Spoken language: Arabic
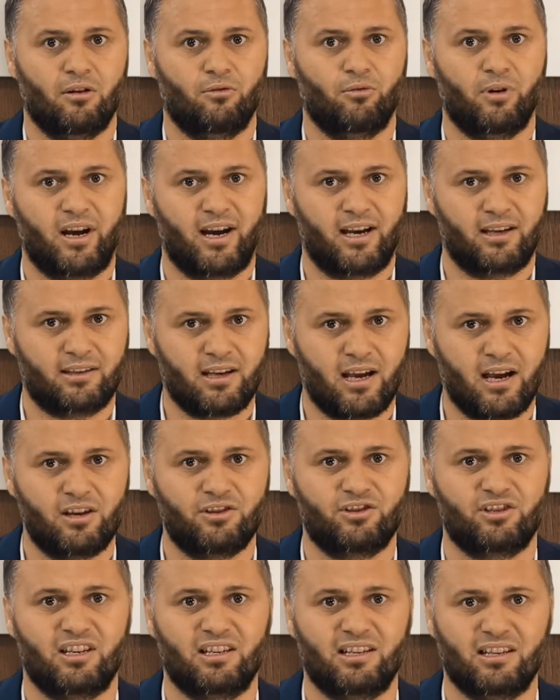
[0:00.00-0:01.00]

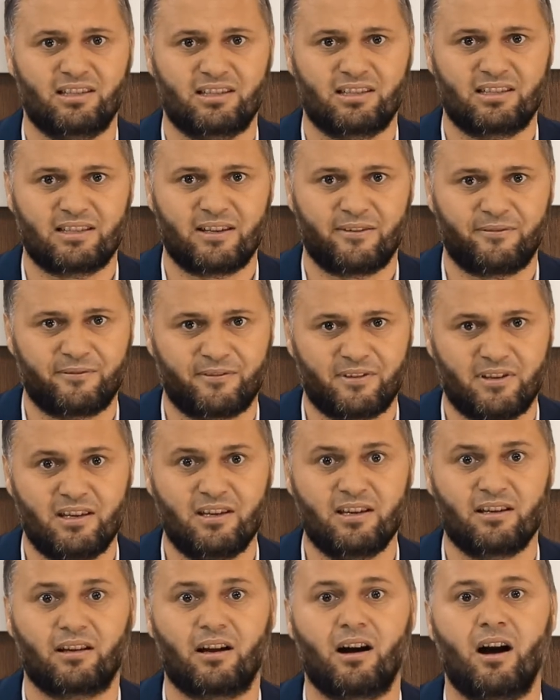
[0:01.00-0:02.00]
ويحتاج الى
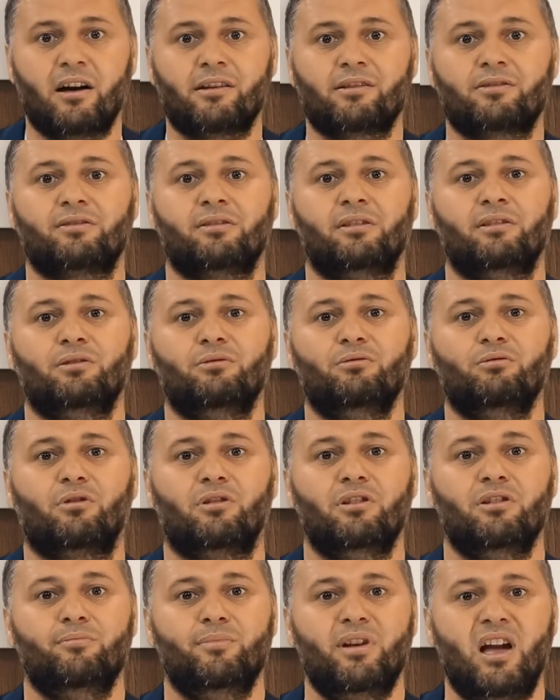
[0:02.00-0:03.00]
التفكير خارج
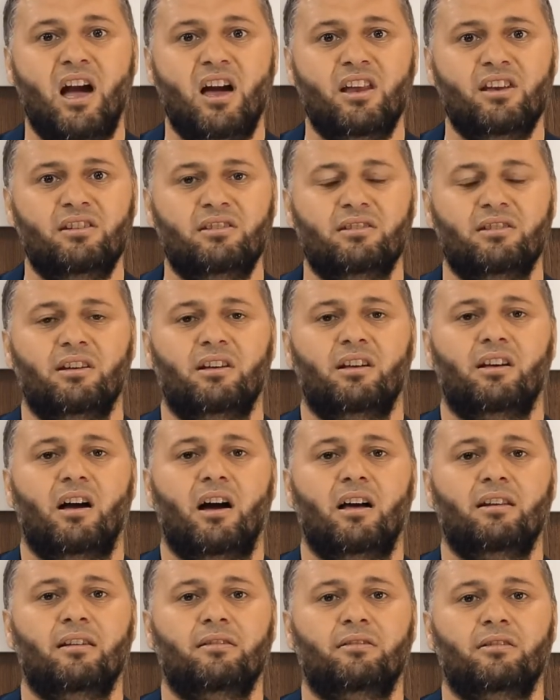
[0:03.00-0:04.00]
صندوق المحن
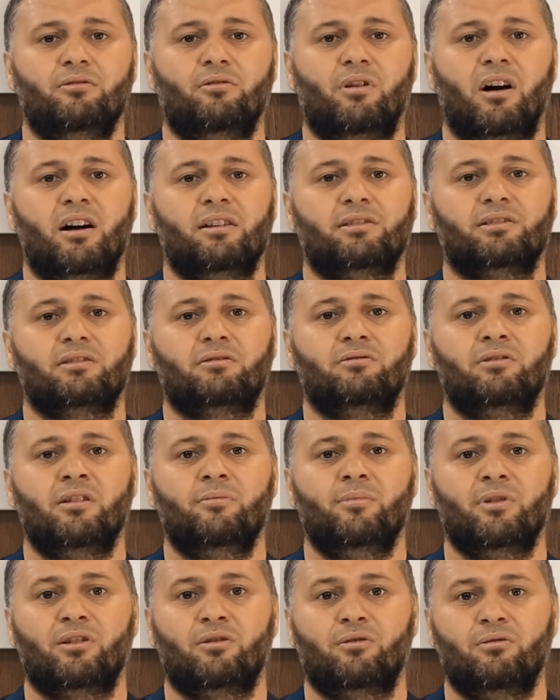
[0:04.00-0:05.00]
الذي يحاصرنا
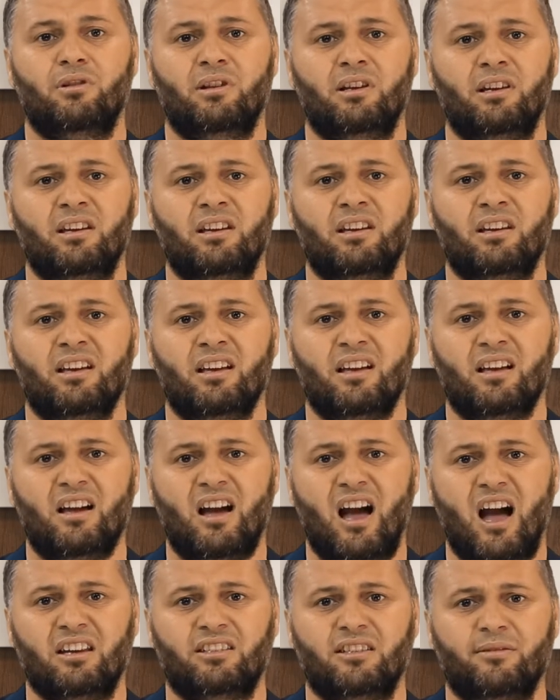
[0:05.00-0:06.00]
من كل
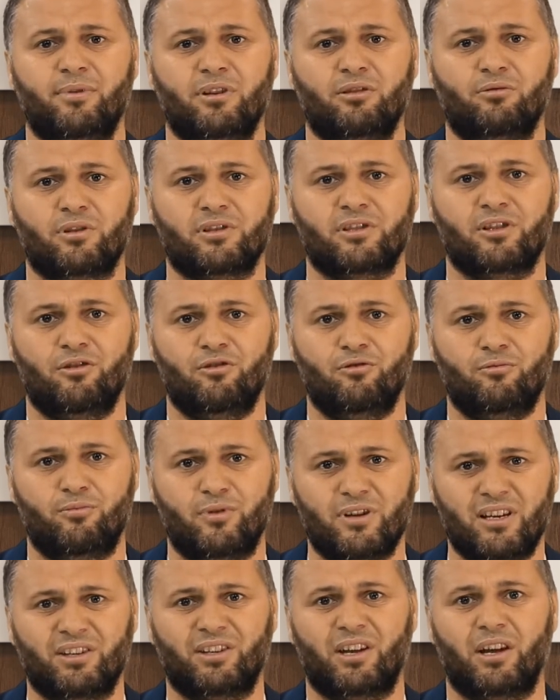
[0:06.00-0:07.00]
حدب وصوب
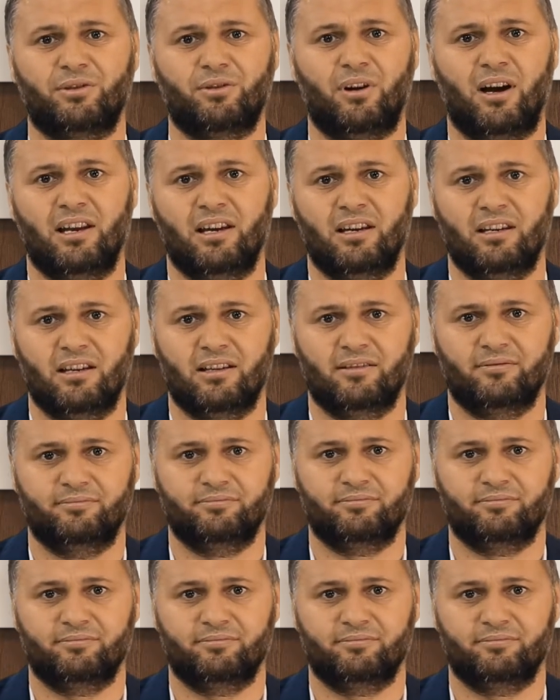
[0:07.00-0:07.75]
ويضغط علينا